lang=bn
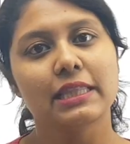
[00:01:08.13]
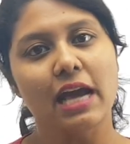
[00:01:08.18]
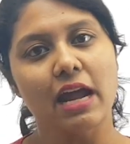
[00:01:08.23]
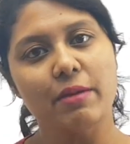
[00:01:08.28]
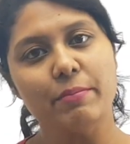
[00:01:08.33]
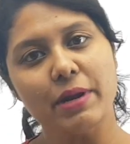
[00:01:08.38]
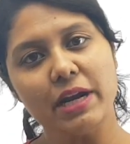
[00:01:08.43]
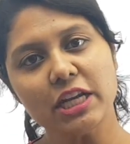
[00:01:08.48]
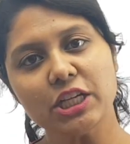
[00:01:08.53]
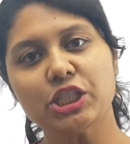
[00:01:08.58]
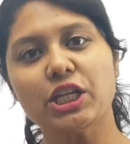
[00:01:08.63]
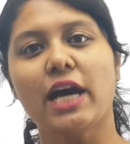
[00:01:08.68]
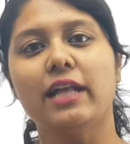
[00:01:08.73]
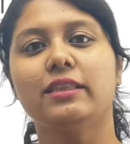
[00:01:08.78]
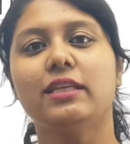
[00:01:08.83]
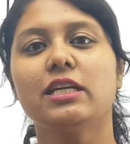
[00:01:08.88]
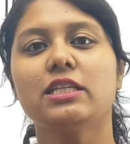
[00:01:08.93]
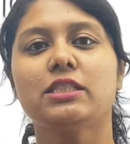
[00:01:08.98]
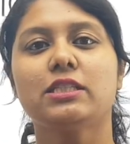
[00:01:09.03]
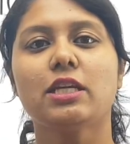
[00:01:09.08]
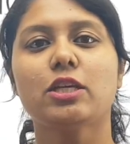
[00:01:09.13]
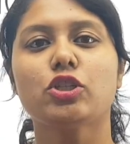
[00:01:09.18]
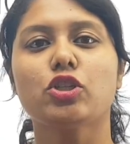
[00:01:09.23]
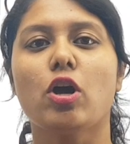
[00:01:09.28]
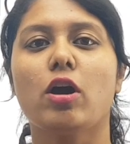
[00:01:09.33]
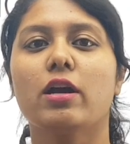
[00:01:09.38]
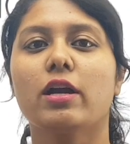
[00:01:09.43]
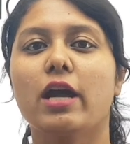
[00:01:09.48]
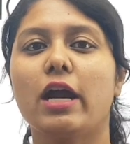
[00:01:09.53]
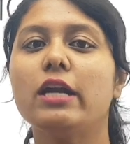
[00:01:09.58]
তার মানে সাতাশটা
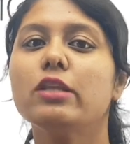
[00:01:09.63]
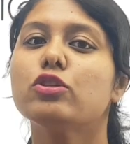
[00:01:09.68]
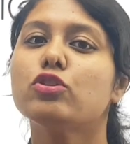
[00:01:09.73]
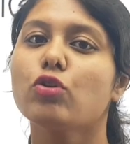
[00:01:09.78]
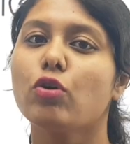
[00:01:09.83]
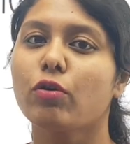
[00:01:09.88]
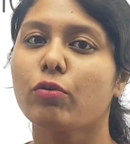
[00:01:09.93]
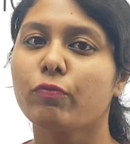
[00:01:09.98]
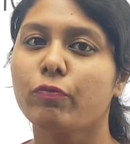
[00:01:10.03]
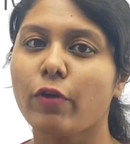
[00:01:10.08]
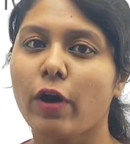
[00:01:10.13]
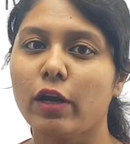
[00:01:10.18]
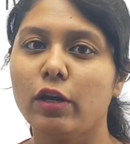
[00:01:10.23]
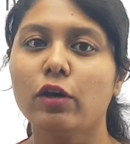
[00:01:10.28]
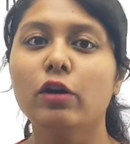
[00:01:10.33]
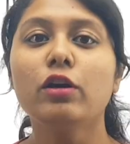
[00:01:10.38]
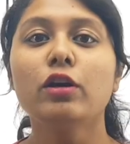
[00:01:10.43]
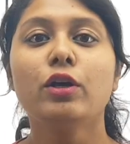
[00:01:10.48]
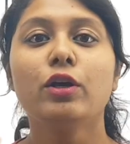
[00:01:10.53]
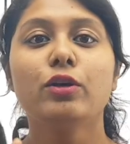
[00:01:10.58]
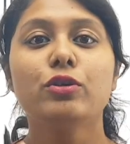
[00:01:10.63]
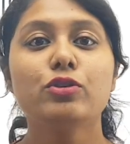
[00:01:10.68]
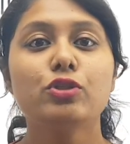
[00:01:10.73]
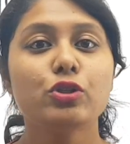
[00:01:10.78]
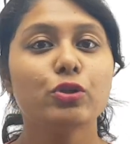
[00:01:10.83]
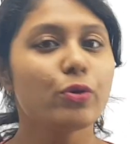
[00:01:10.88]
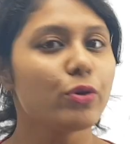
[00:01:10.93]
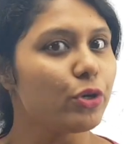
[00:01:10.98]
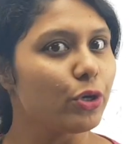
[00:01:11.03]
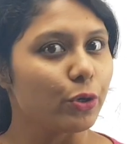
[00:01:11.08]
সংখ্যার যোগফলও
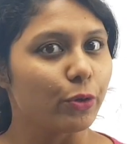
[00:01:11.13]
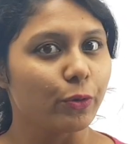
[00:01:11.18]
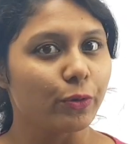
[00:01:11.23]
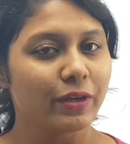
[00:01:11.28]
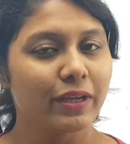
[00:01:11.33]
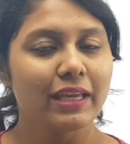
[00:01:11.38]
শূন্য